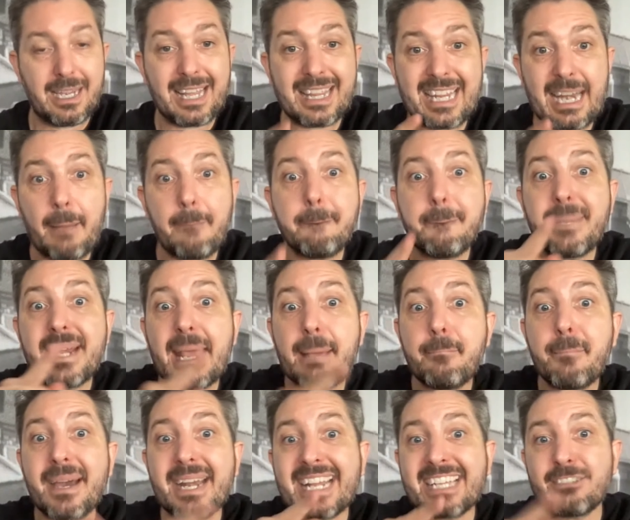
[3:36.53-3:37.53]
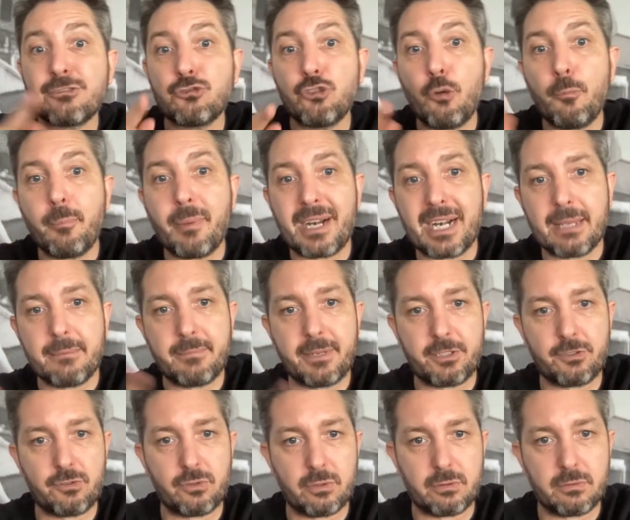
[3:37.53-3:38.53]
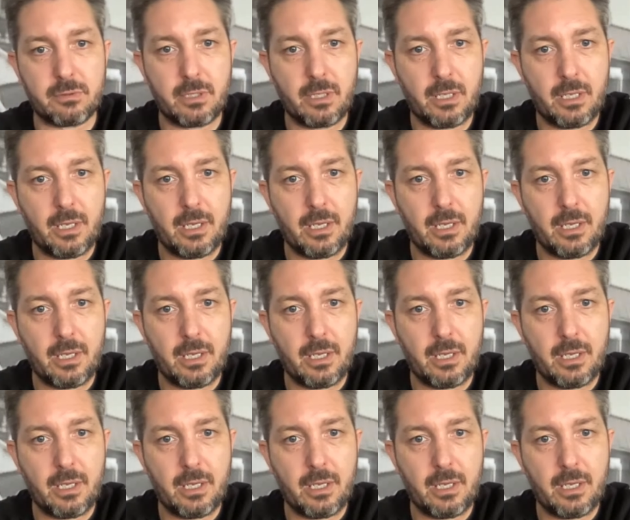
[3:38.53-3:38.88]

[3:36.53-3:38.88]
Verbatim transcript: la de la preparación para la inversión,